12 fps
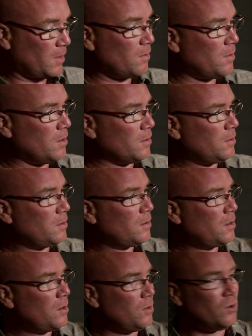oh
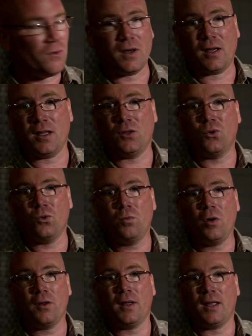le vin est
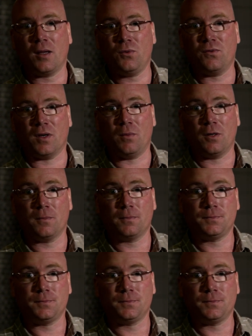trouble et imbuvable.